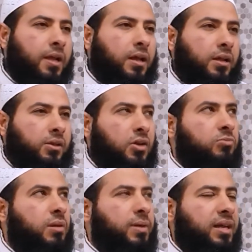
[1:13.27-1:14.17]

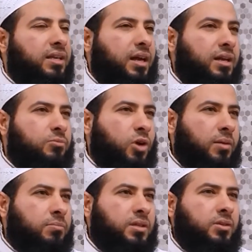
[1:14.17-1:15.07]
اللهم بارك على
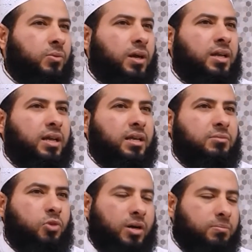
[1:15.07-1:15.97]
محمد وعلى ال
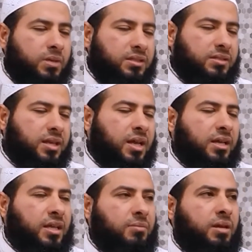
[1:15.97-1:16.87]
محمد
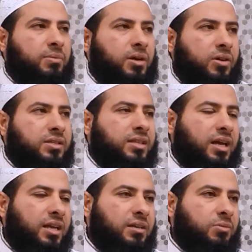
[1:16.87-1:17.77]
كما باركت
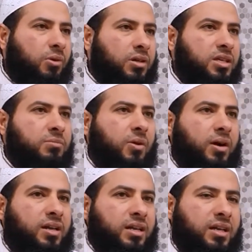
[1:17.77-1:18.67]
على ابراهيم
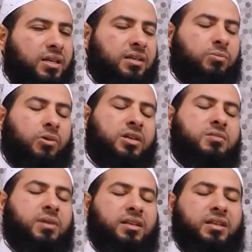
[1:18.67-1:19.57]
وعلى ال ابراهيم
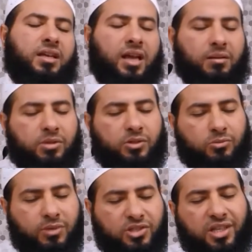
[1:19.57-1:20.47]
انك حميد
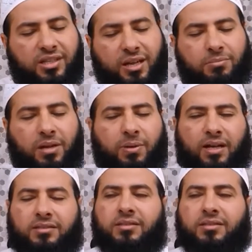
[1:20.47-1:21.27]
مجيد اما بعد